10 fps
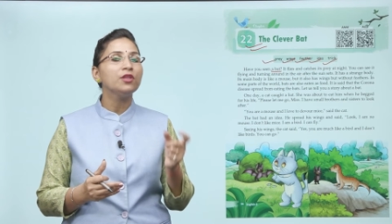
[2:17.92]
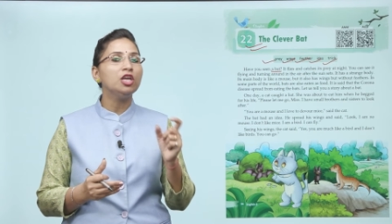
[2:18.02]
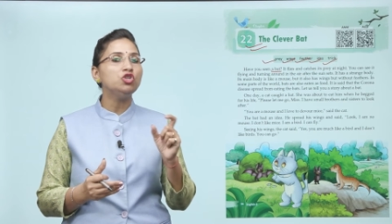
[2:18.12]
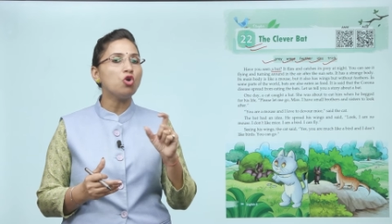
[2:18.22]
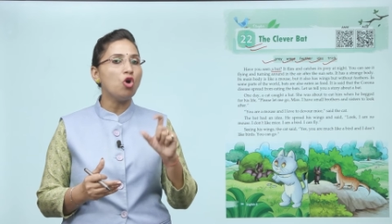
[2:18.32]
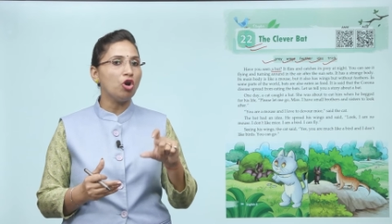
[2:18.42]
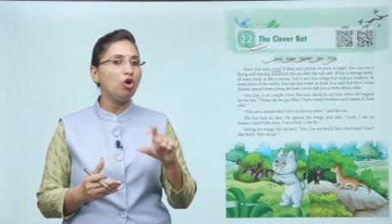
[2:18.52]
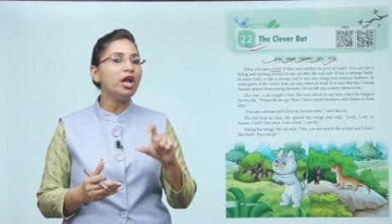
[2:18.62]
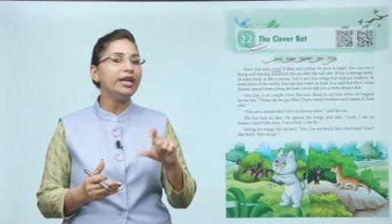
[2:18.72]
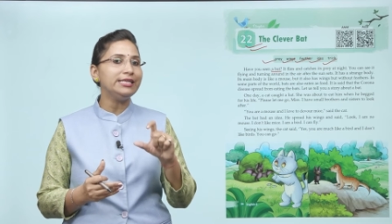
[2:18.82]
कि जो
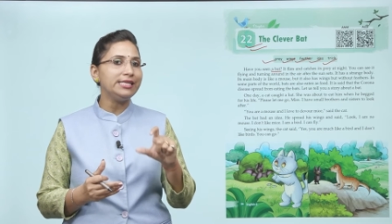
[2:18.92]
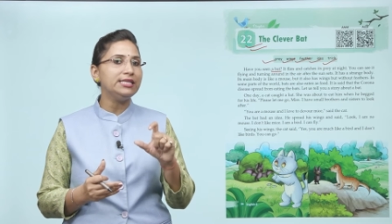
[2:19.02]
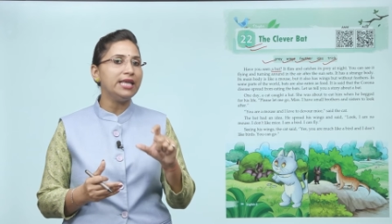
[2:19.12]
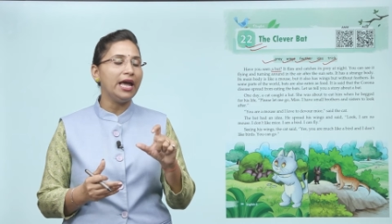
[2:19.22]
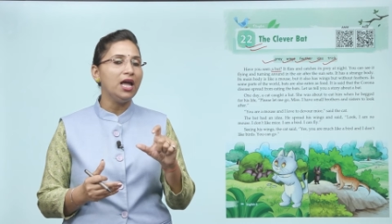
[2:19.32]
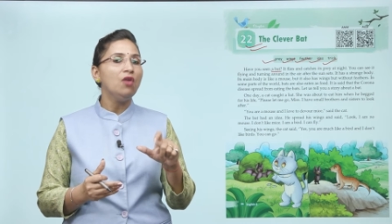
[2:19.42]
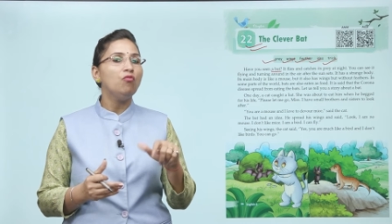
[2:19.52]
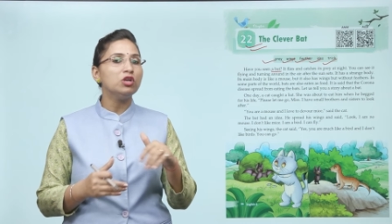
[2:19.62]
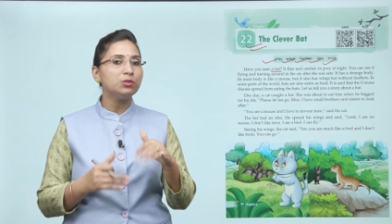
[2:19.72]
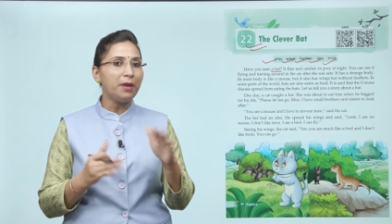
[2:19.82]
कोरोना डिसीज है
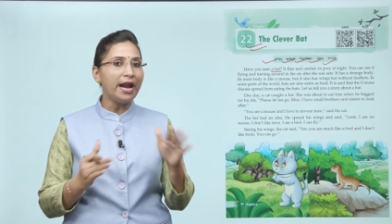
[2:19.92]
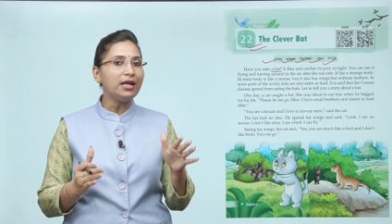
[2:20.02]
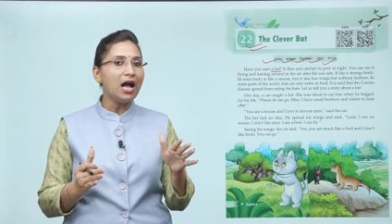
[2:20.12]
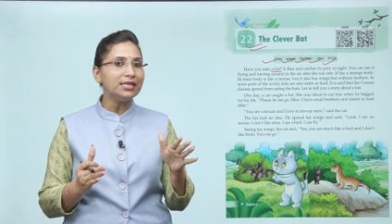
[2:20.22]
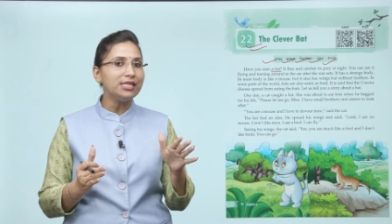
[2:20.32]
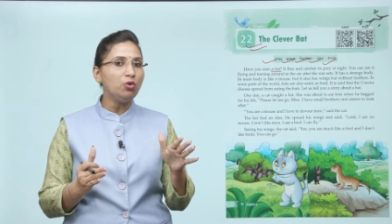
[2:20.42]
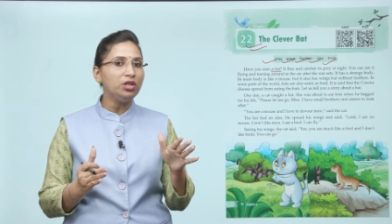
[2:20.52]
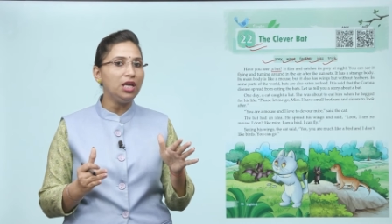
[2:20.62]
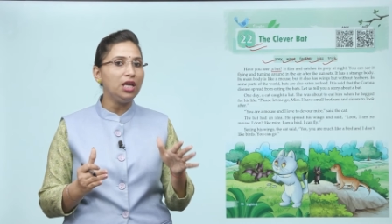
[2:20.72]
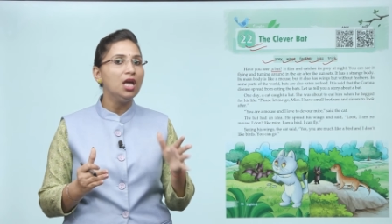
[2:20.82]
वो स्प्रेड कहाँ से
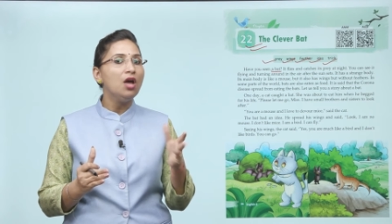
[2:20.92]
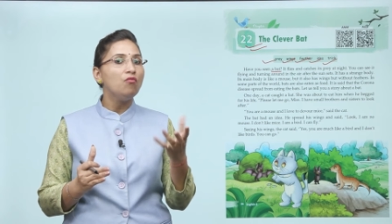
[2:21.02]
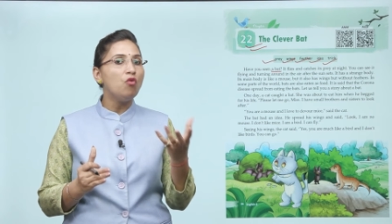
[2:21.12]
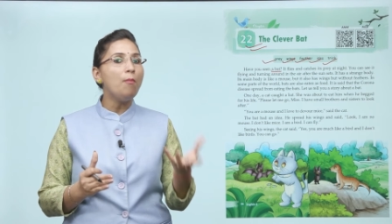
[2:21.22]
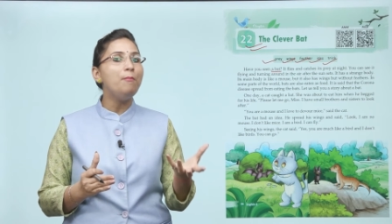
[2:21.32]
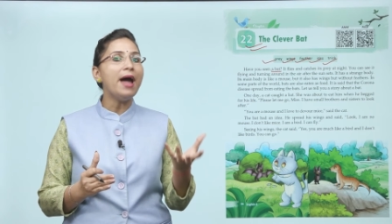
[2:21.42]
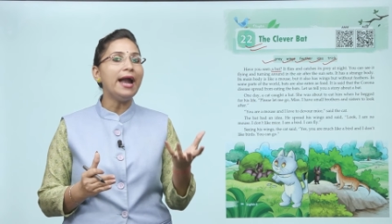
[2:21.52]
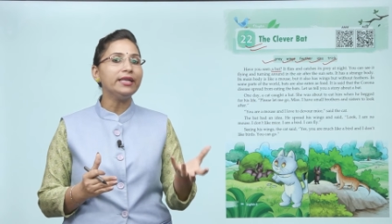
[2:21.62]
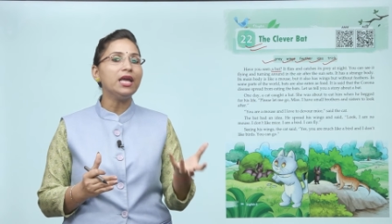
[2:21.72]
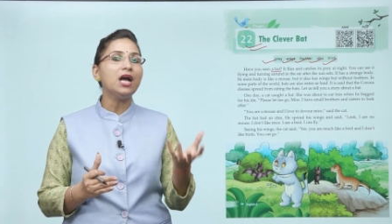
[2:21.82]
हुई थी वो
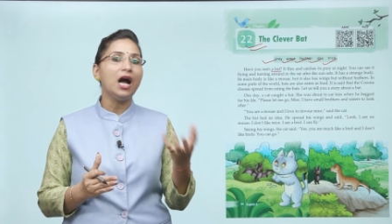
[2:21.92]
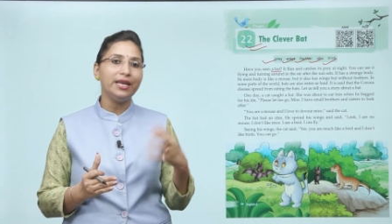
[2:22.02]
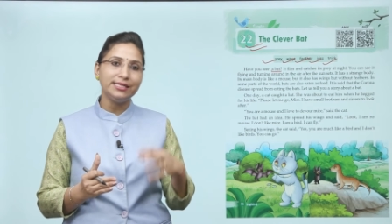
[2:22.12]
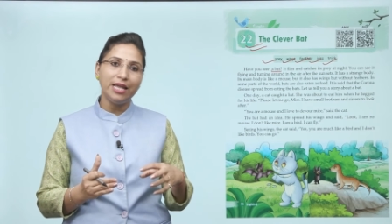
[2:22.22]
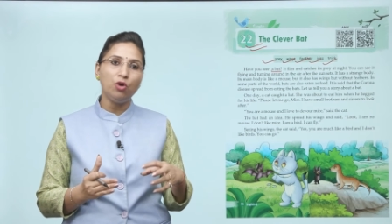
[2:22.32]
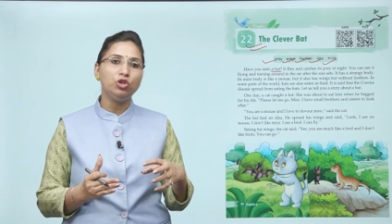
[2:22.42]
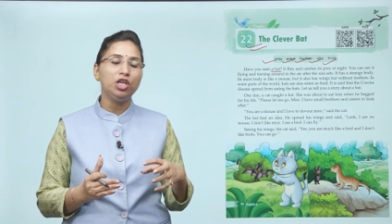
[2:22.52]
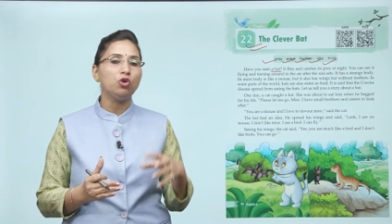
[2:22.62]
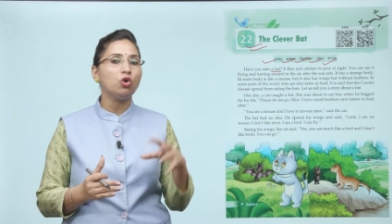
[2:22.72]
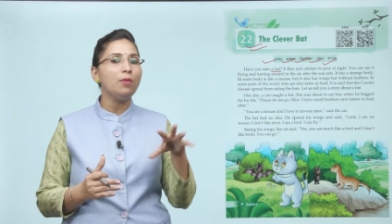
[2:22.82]
बैट के खाने से ही हुई
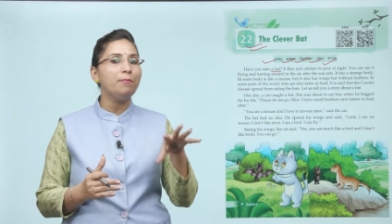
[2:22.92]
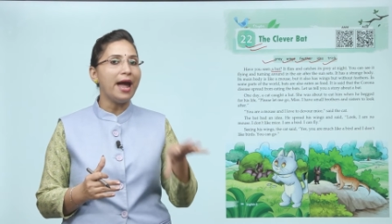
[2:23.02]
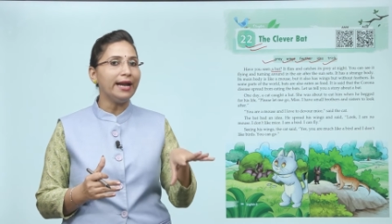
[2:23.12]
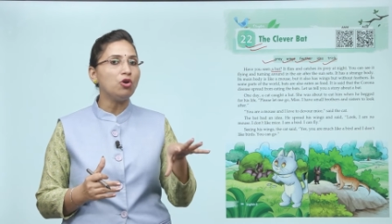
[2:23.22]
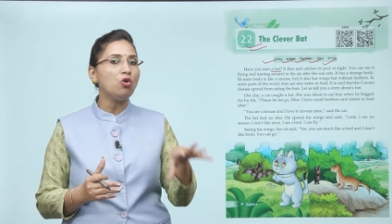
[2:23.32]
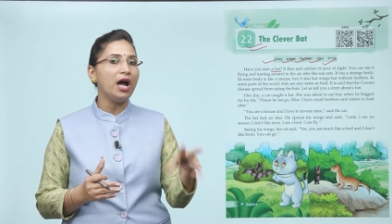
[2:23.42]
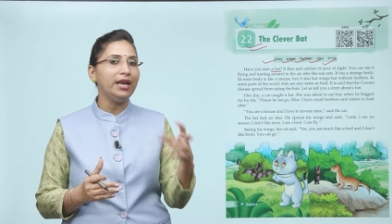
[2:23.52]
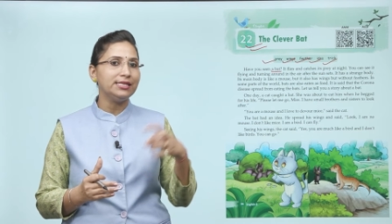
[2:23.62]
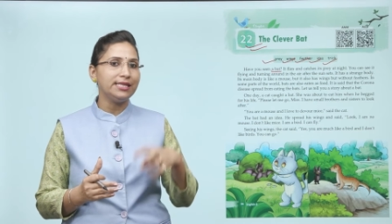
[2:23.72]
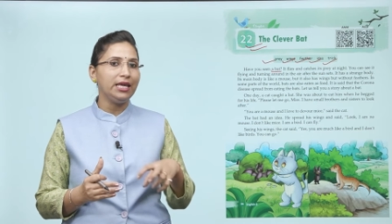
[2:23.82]
थी क्योंकि बैट को
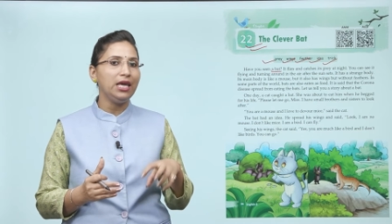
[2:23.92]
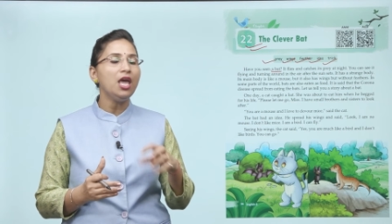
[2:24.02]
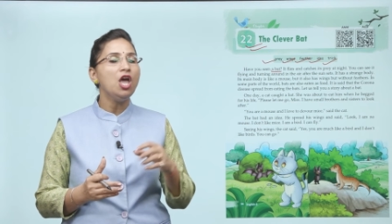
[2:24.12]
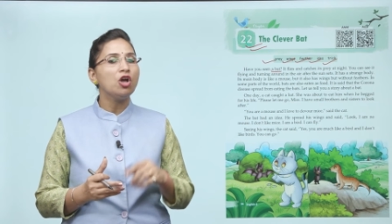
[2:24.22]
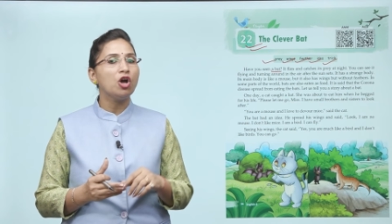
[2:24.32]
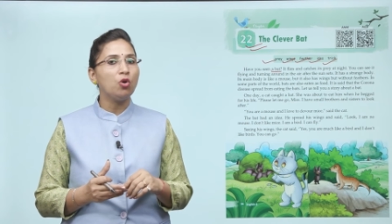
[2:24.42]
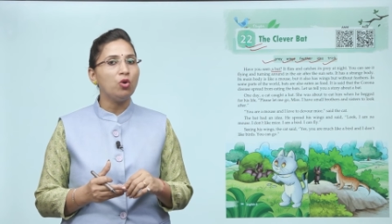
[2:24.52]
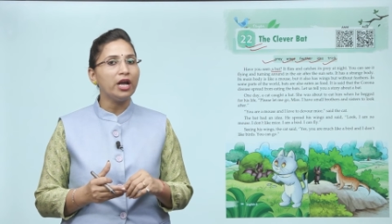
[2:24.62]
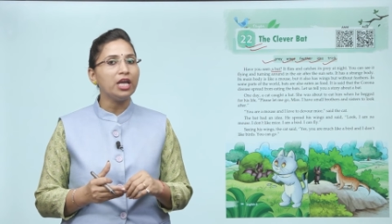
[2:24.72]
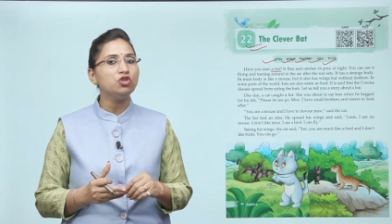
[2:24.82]
खाने से ही
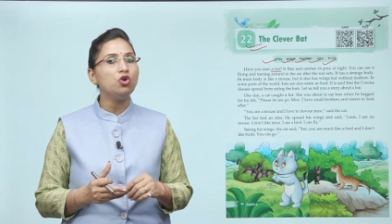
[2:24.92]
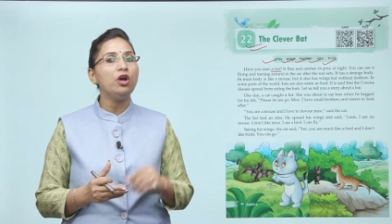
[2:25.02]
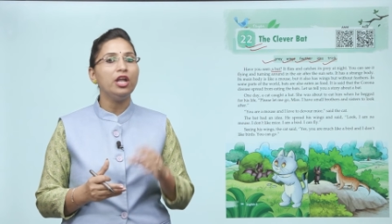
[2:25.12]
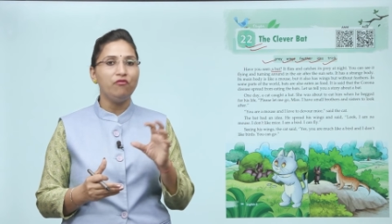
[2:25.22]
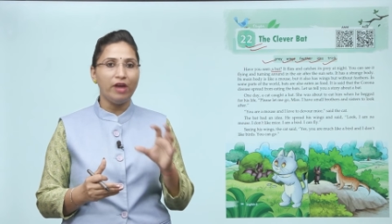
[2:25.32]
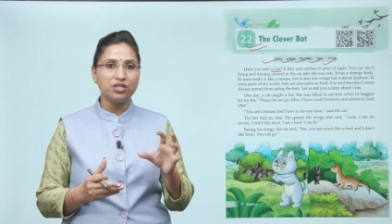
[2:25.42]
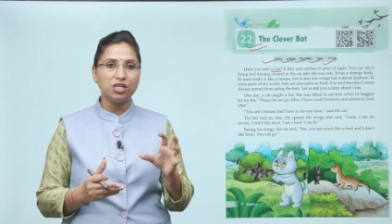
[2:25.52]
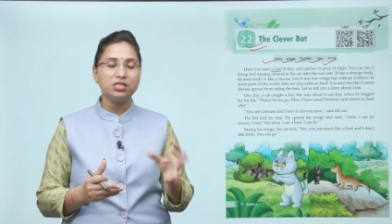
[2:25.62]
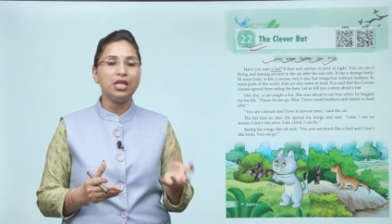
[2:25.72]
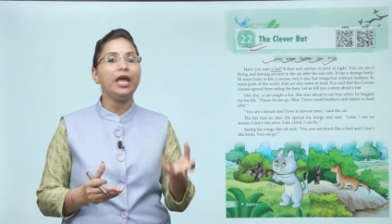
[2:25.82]
कोरोना के जो
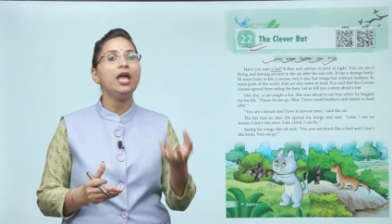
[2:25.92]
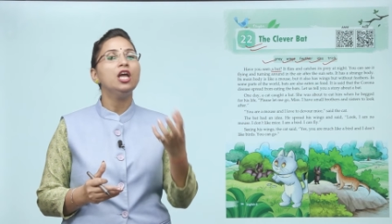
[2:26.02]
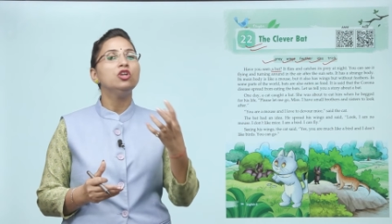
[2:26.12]
इन्फेक्शन थे